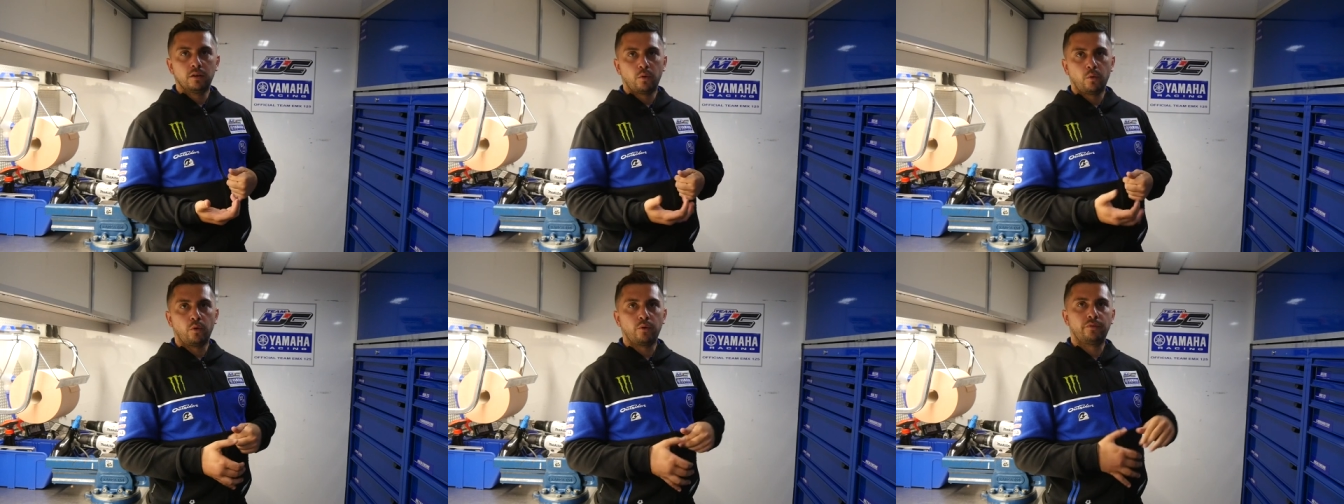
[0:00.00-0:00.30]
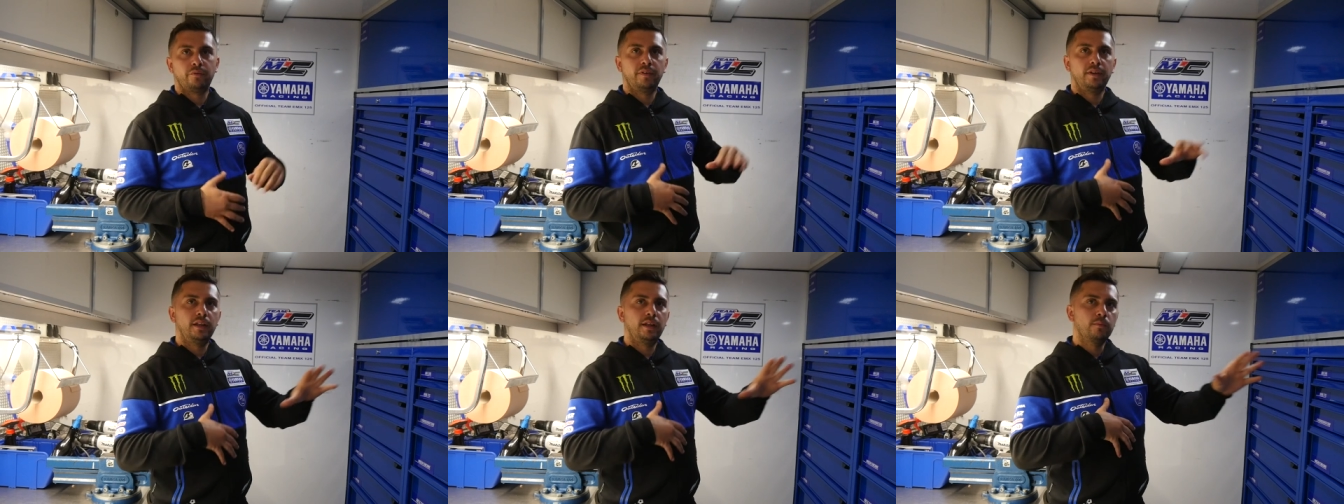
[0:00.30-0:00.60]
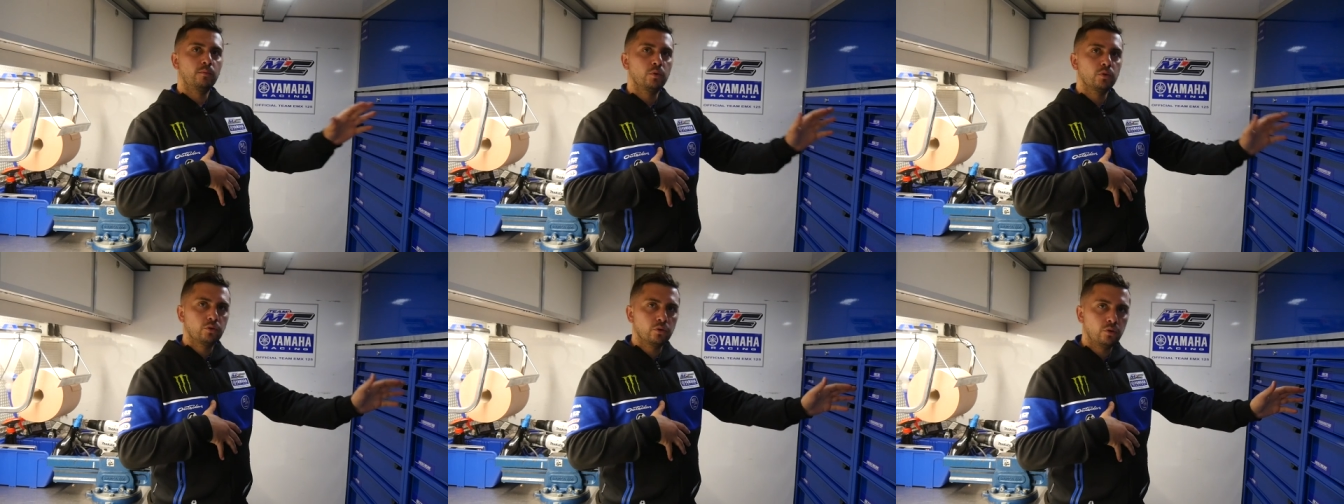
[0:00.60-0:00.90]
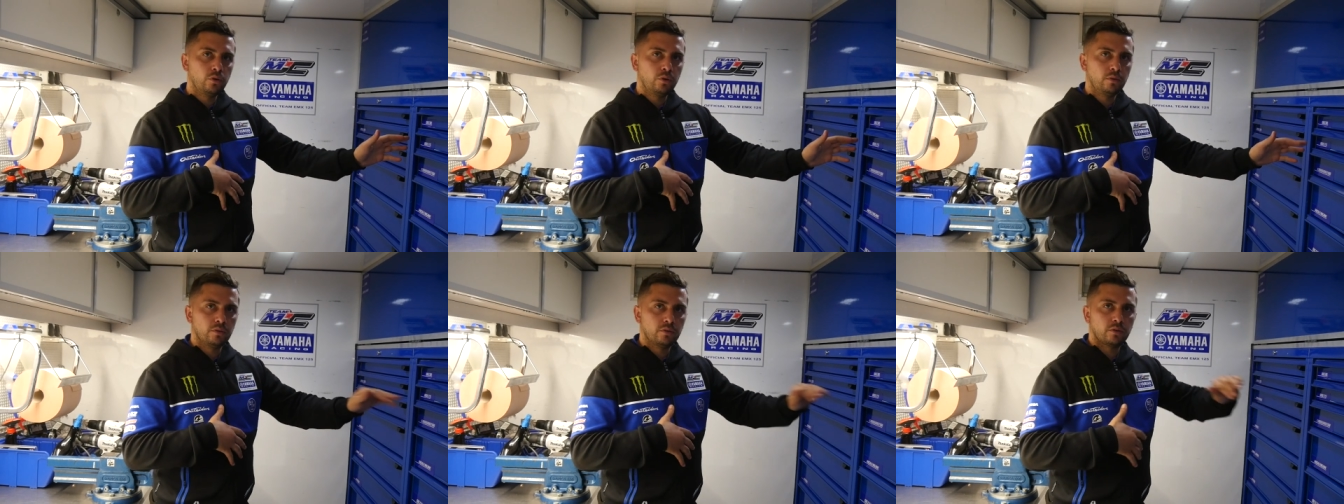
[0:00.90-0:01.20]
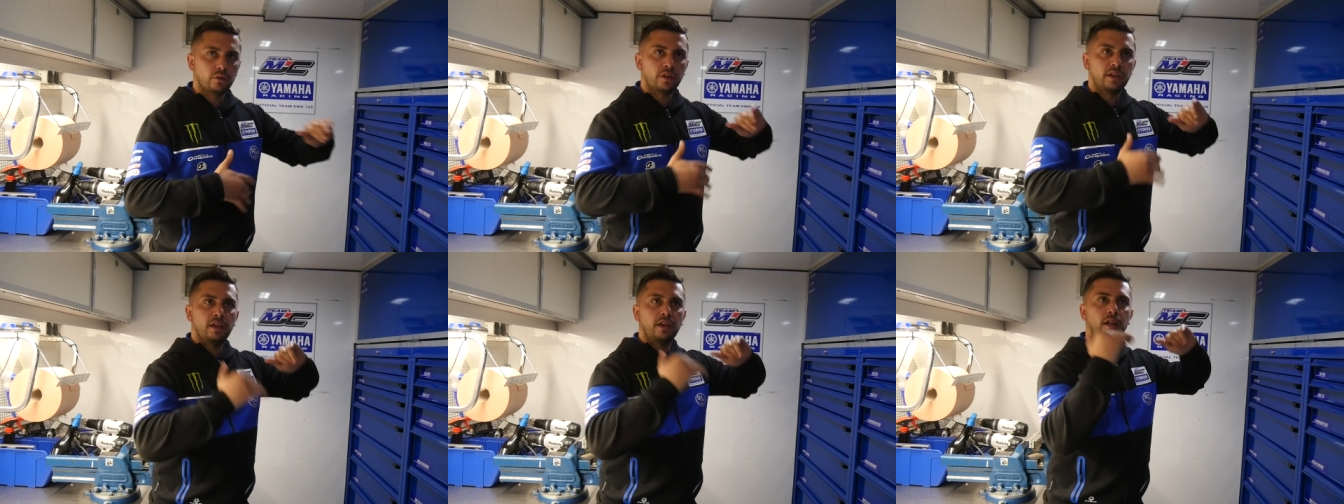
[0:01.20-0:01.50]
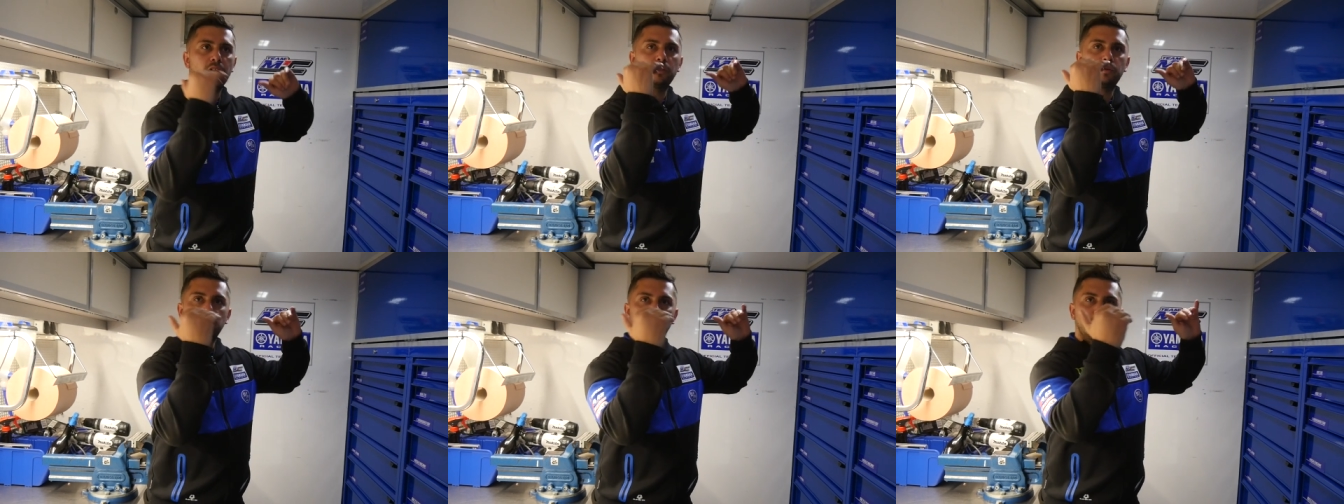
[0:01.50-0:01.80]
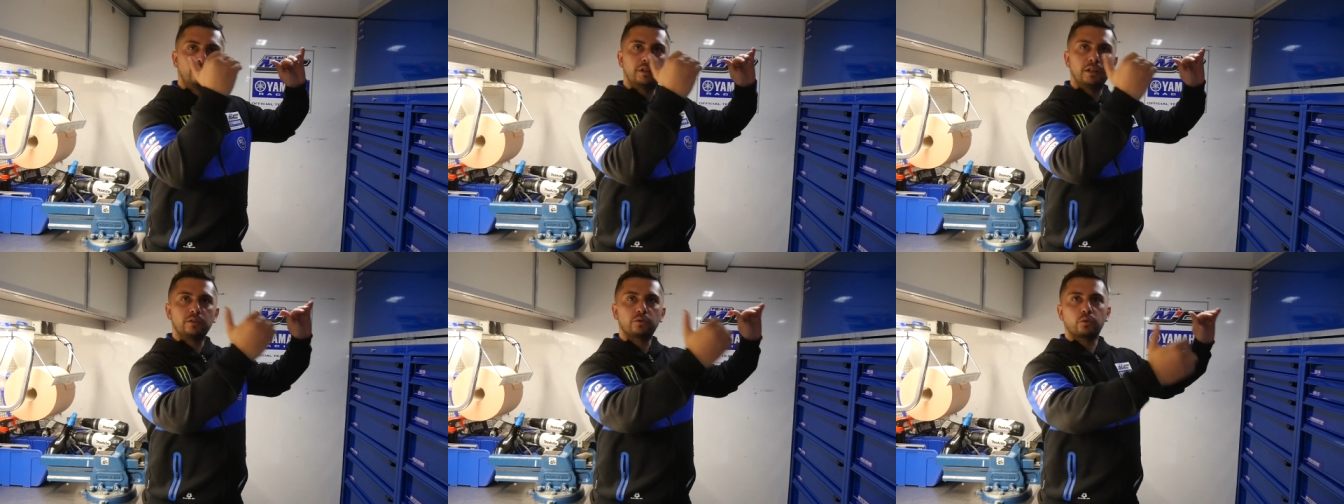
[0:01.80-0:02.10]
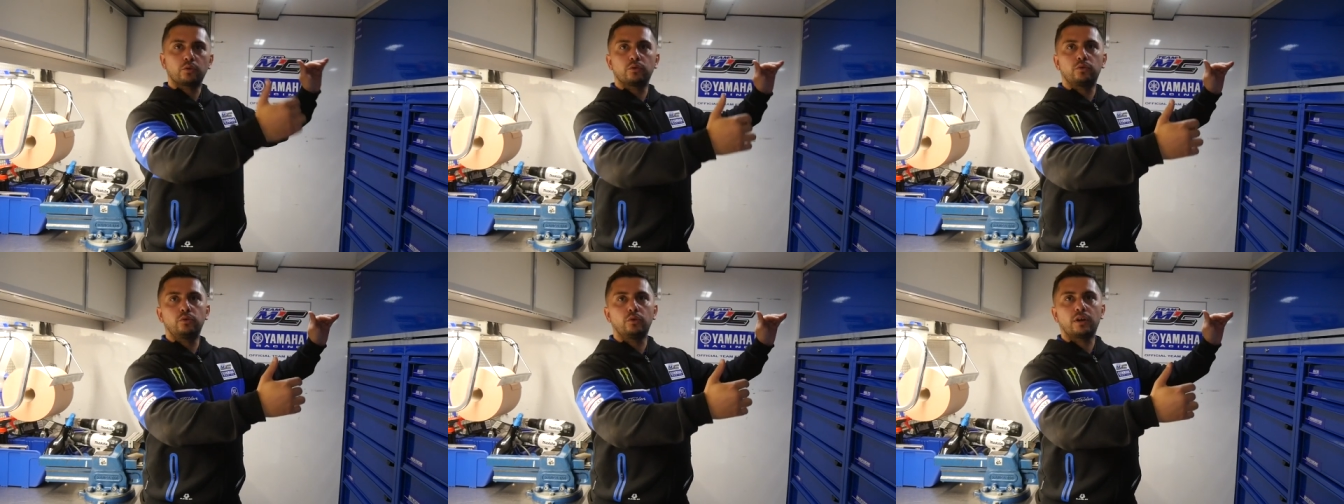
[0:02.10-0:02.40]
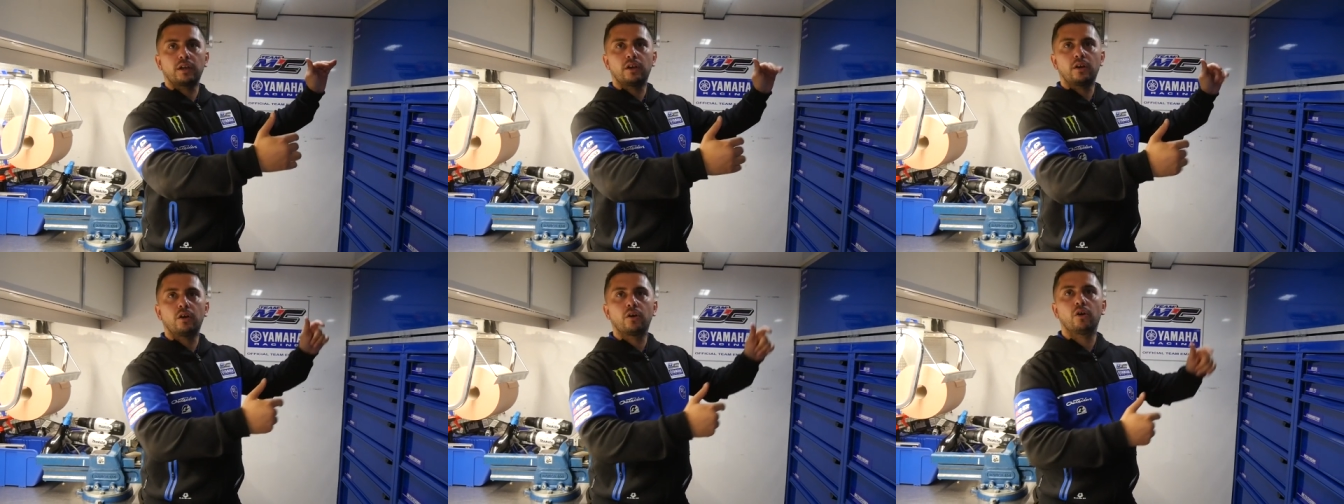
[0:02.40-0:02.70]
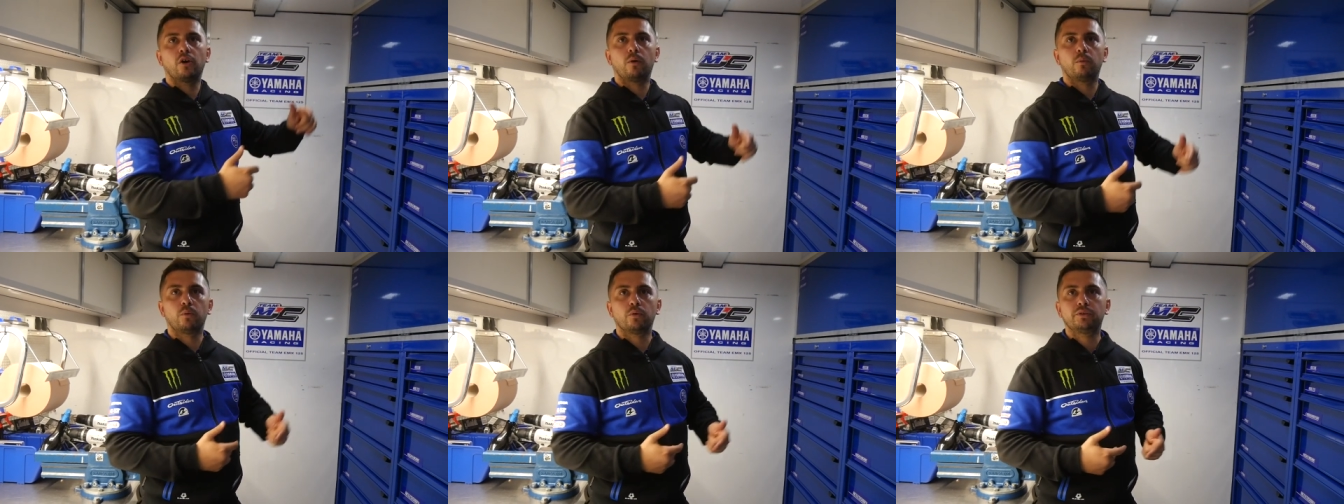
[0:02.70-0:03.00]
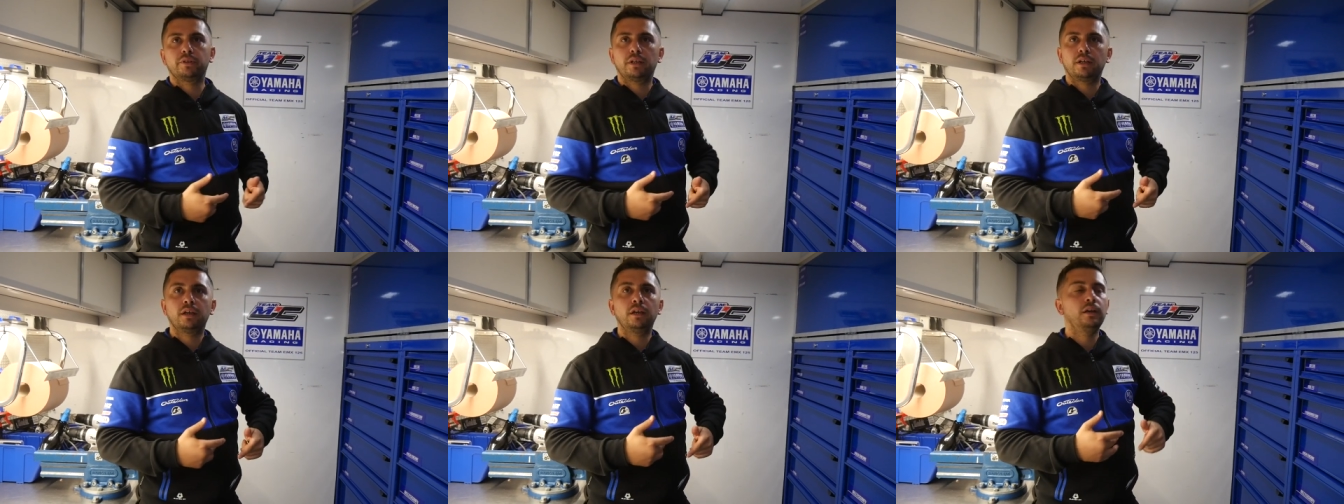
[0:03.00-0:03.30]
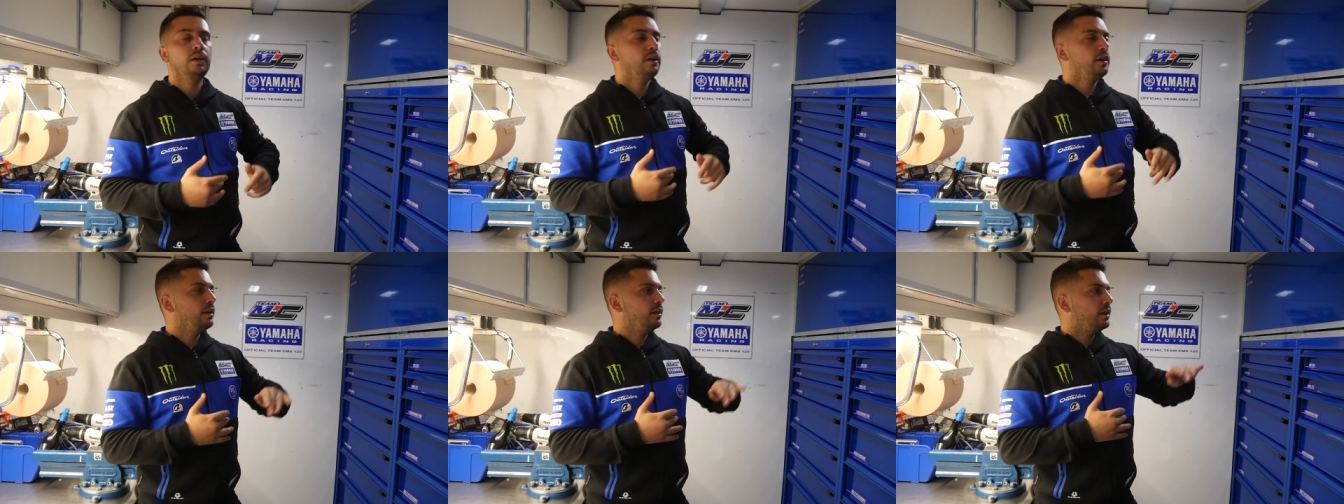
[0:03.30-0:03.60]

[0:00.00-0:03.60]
On fait les motos tant qu'il y a toute la structure qui est encore montée.